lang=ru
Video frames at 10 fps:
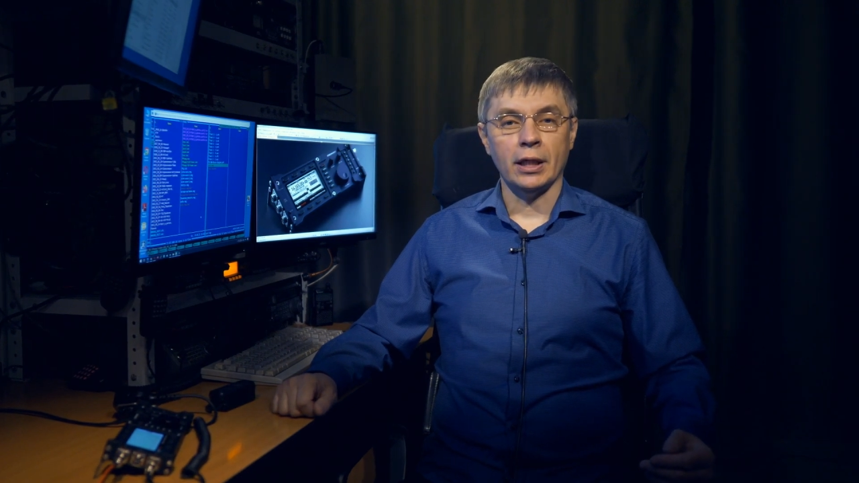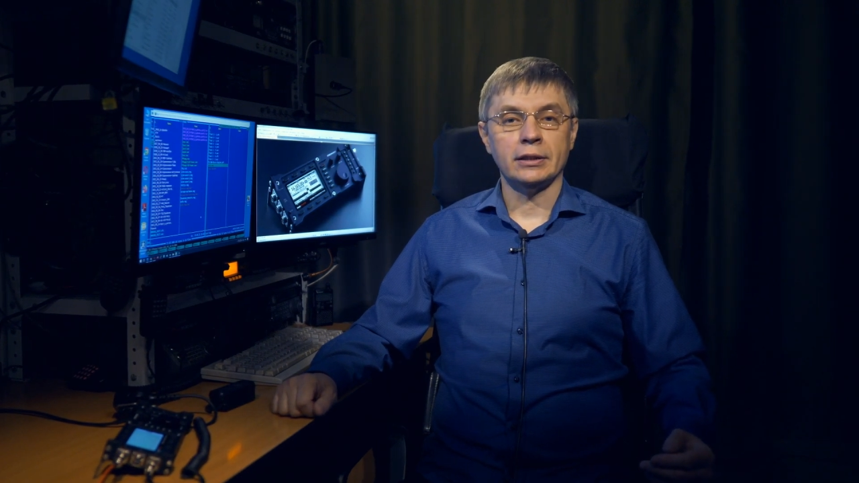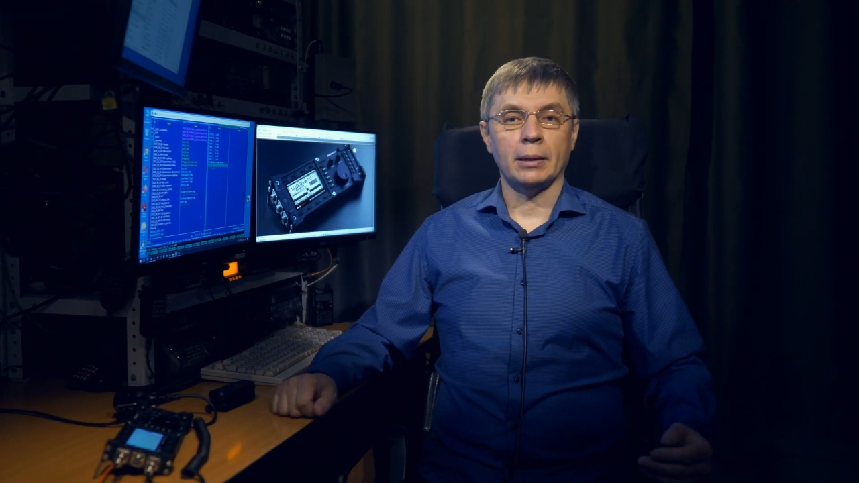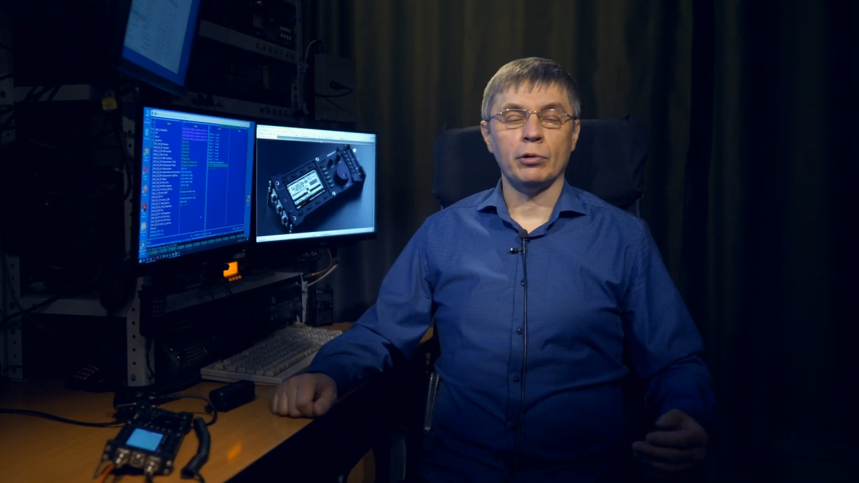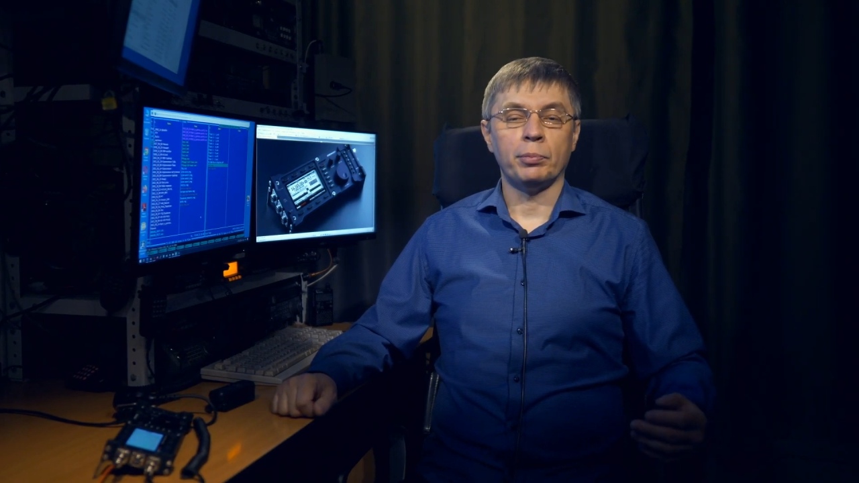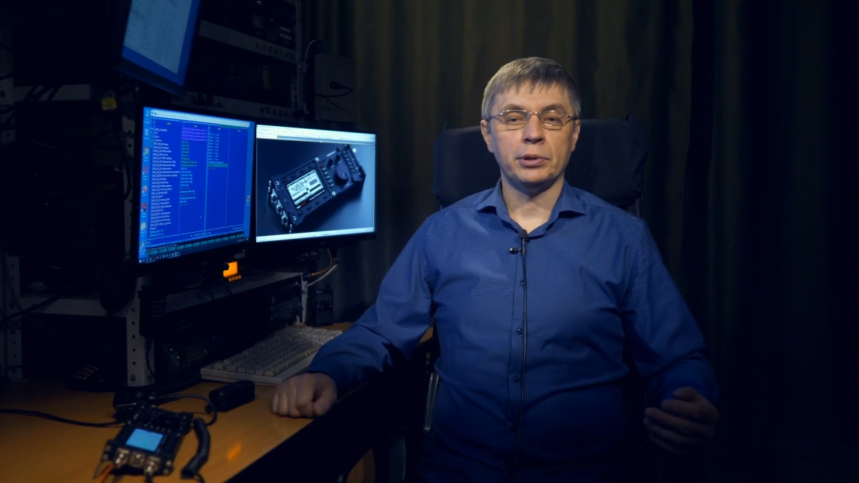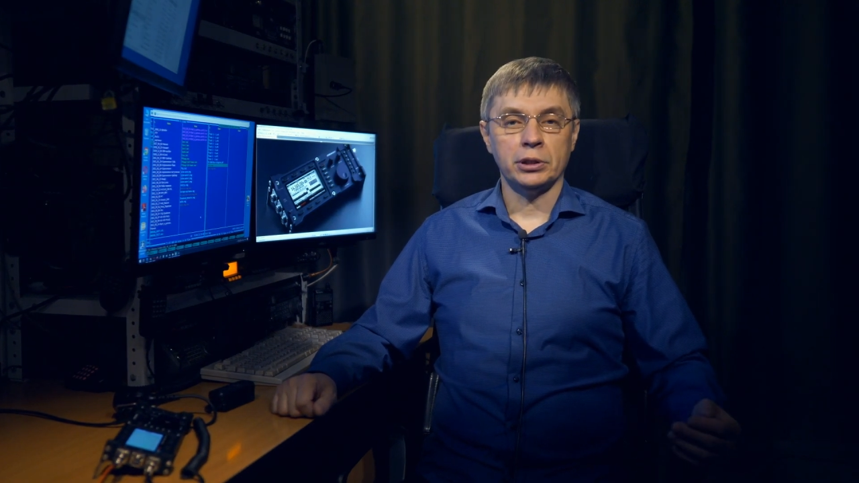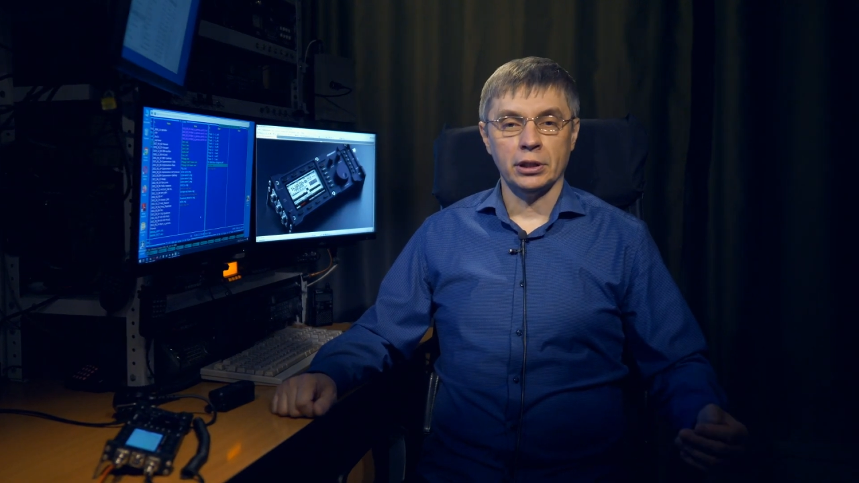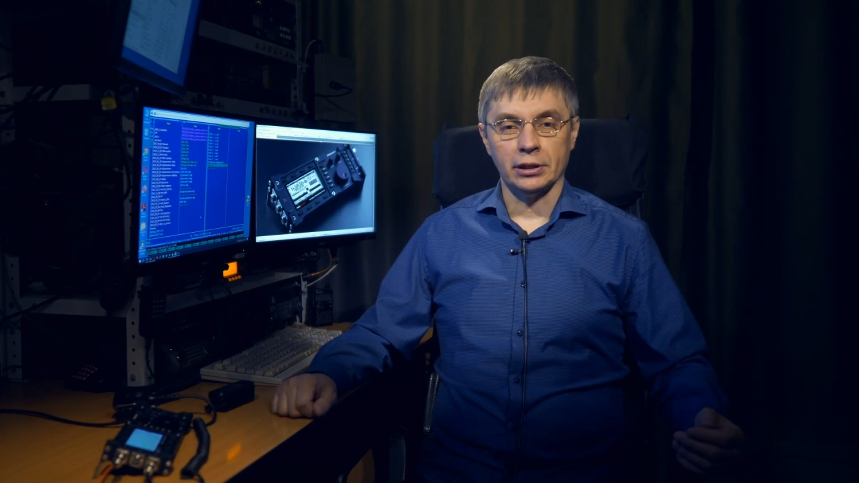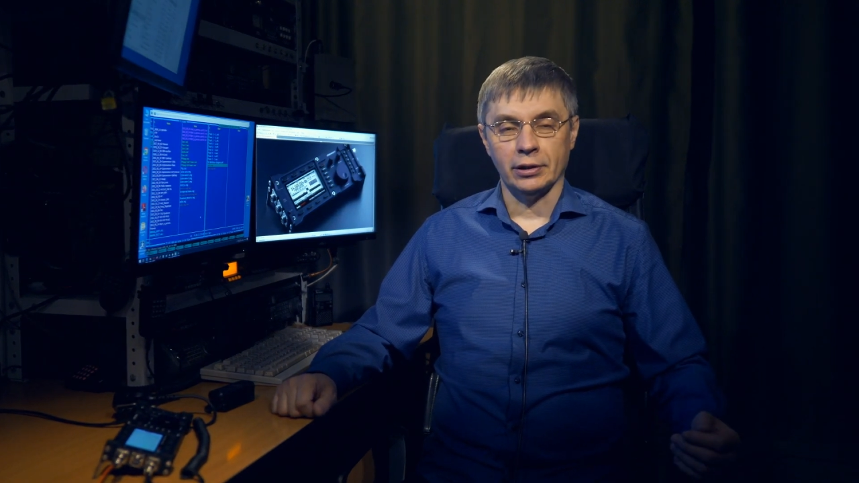взять с собой в
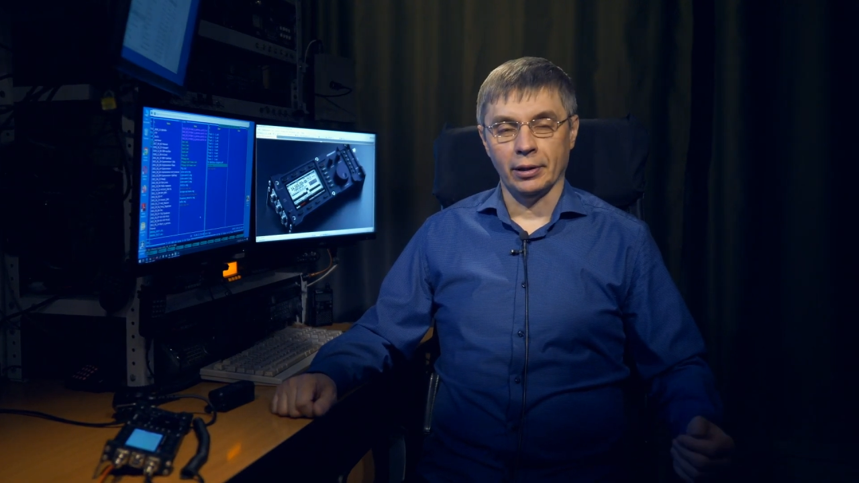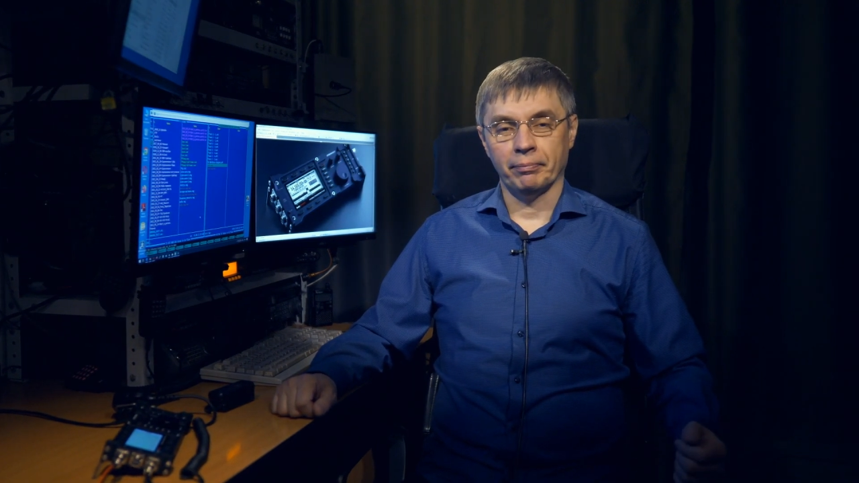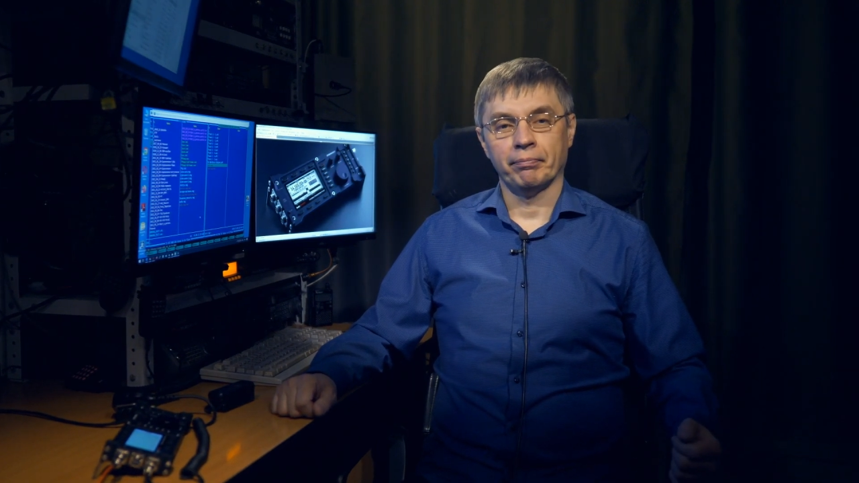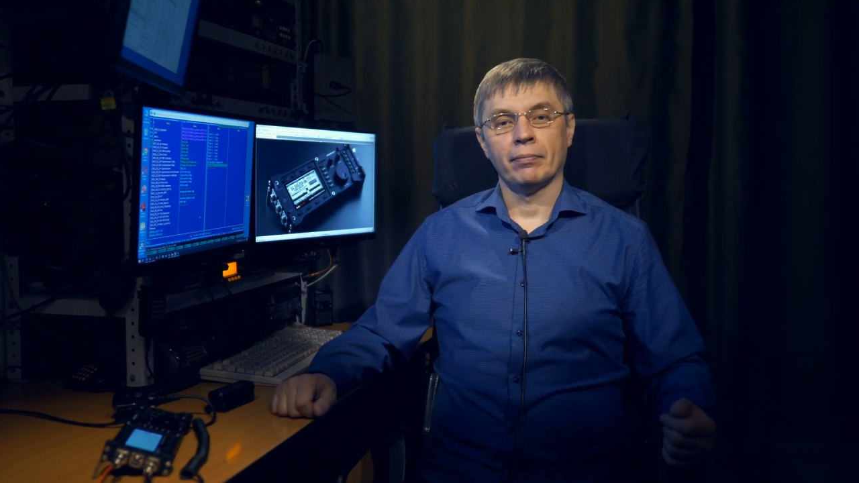путешествие?